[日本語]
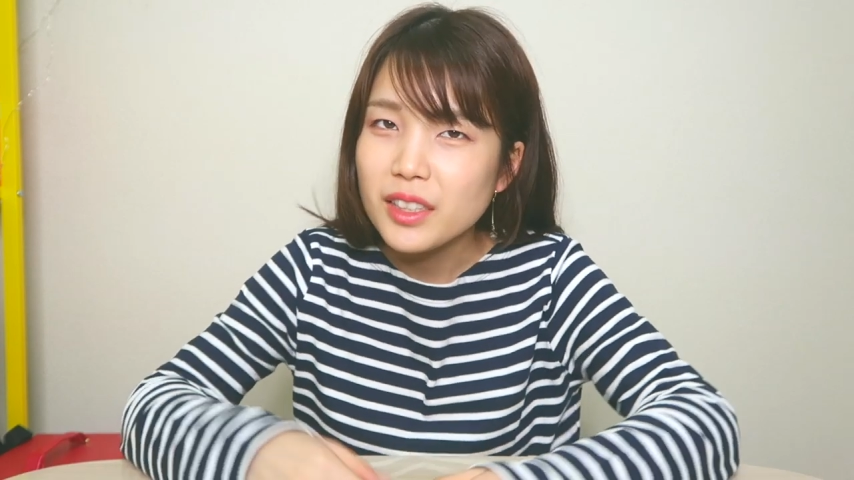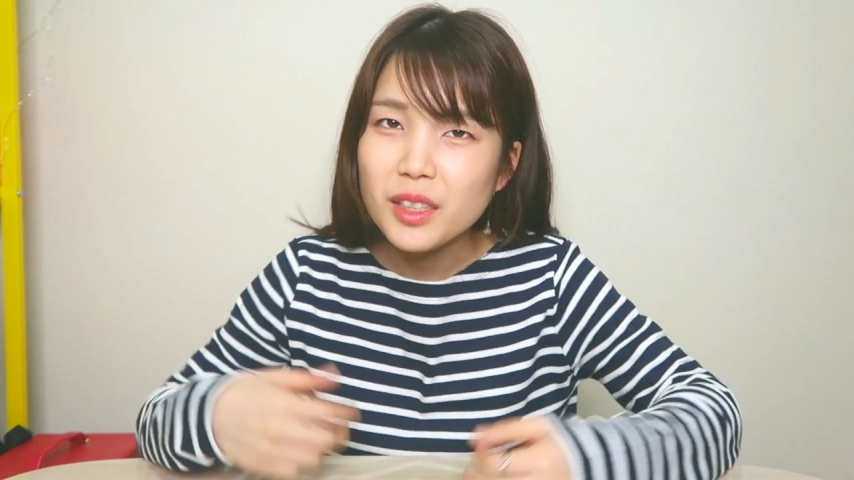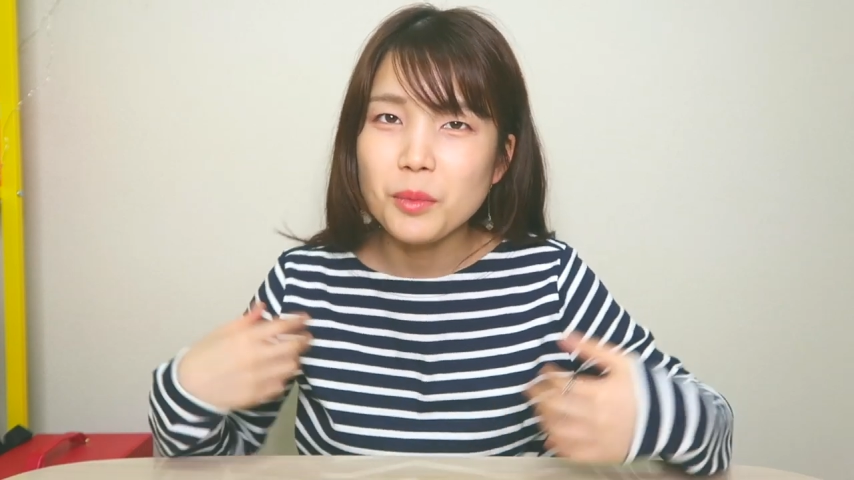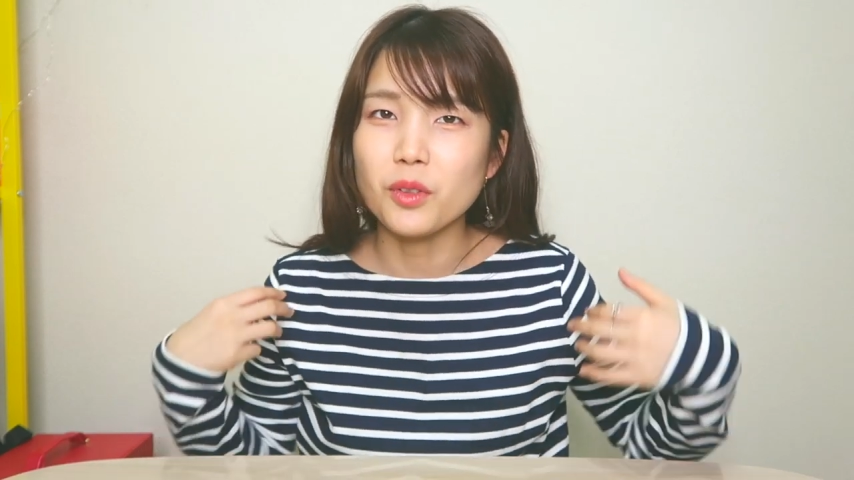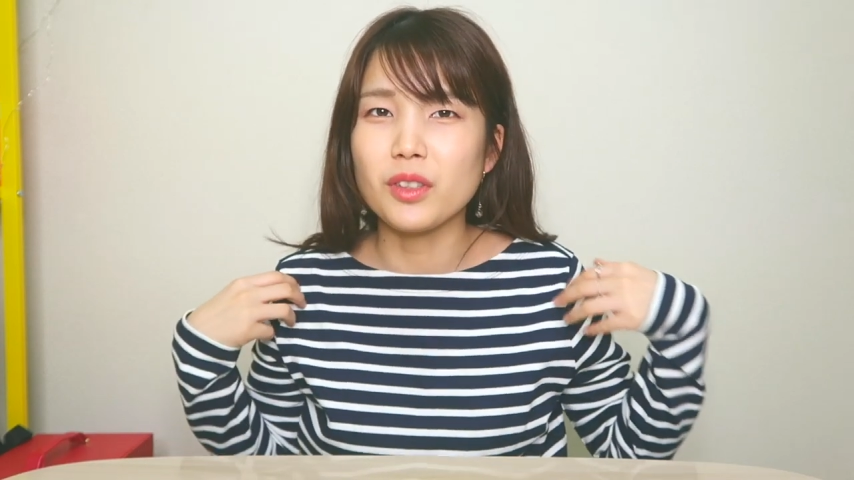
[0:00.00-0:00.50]
安
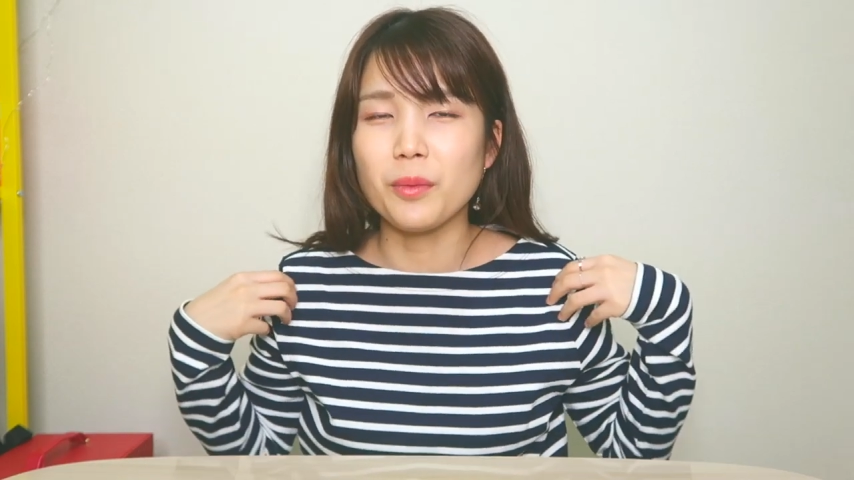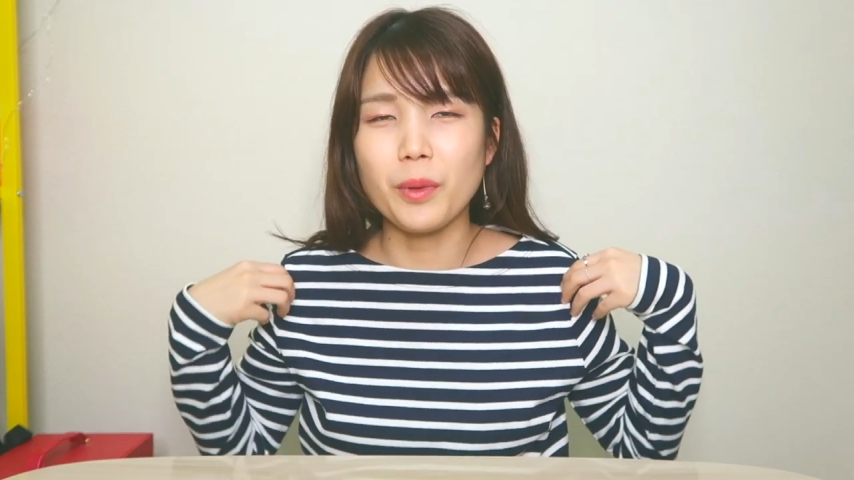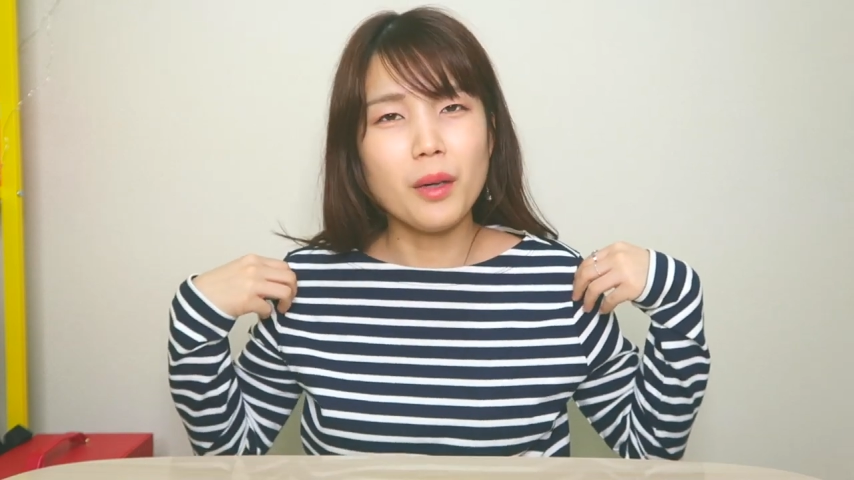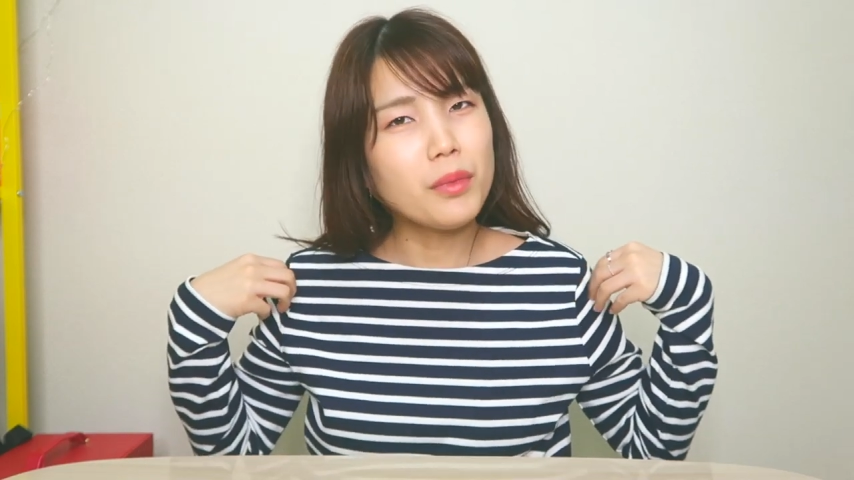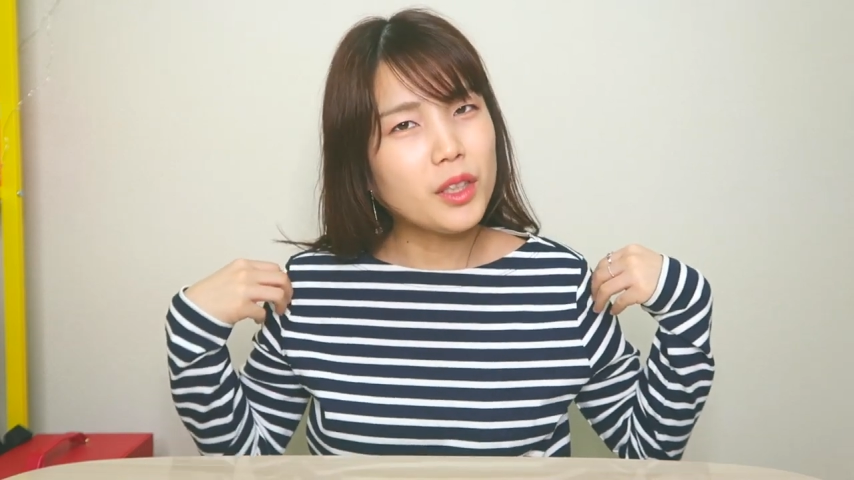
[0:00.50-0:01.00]
いものってやっ
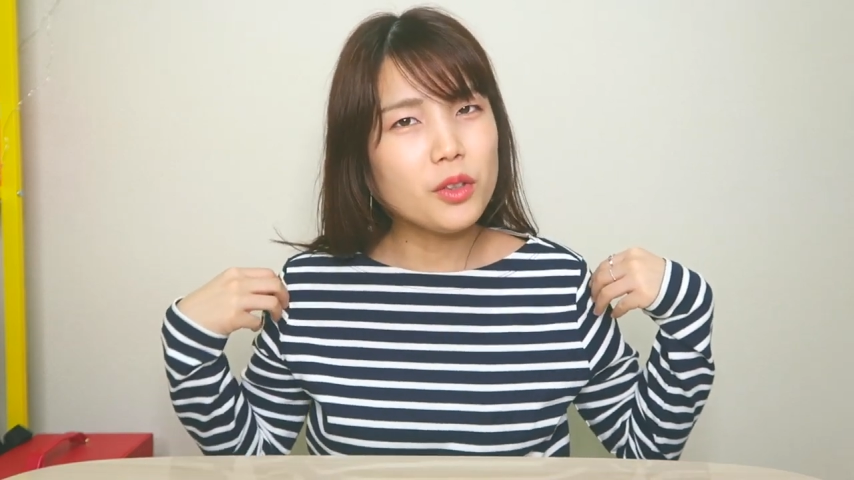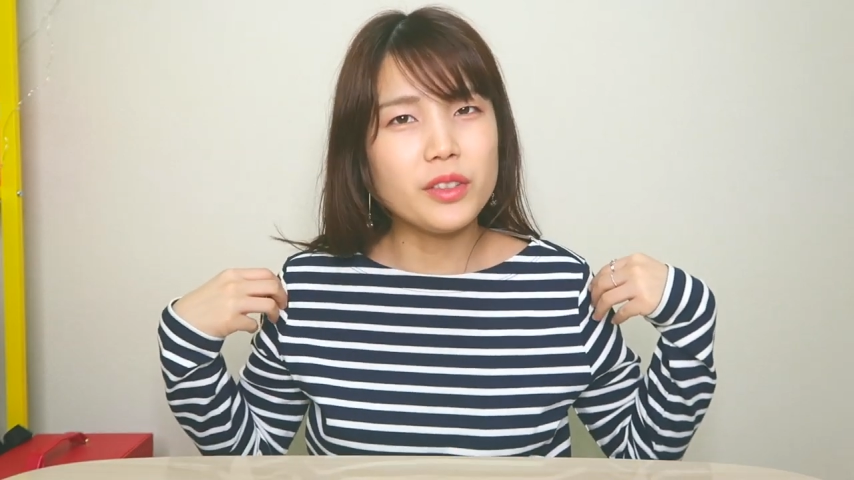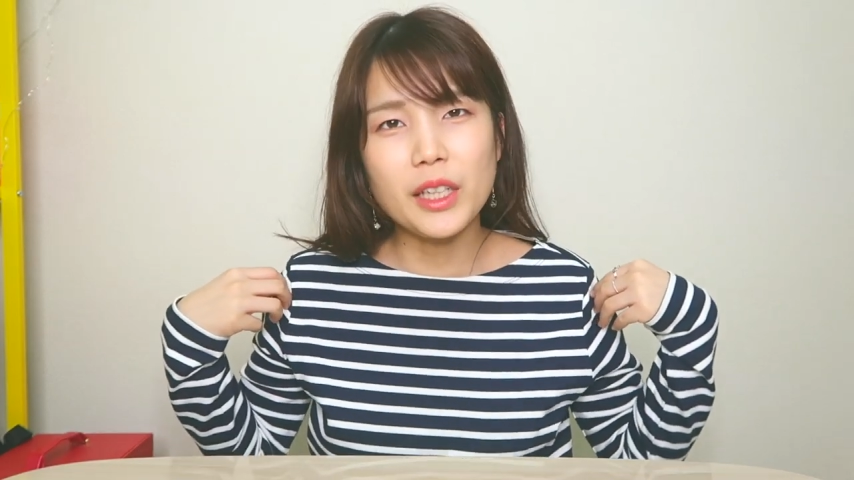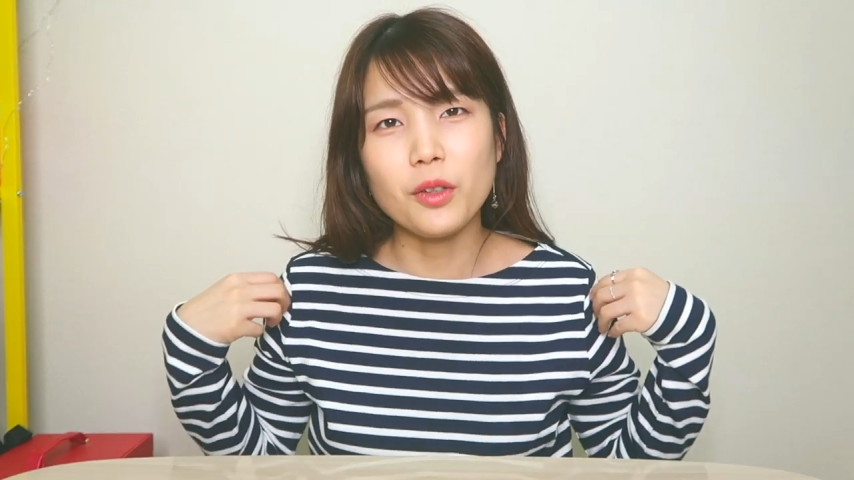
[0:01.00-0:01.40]
ぱあんまり良くな